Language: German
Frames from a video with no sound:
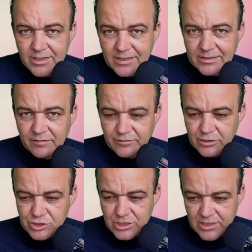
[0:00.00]
in der
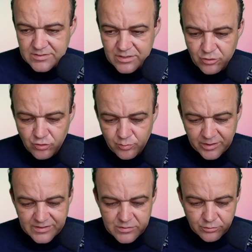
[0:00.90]
Wiener Straße
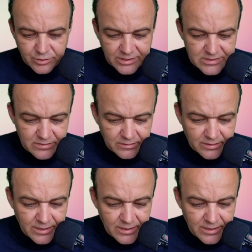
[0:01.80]
hybrid zu unterrichten.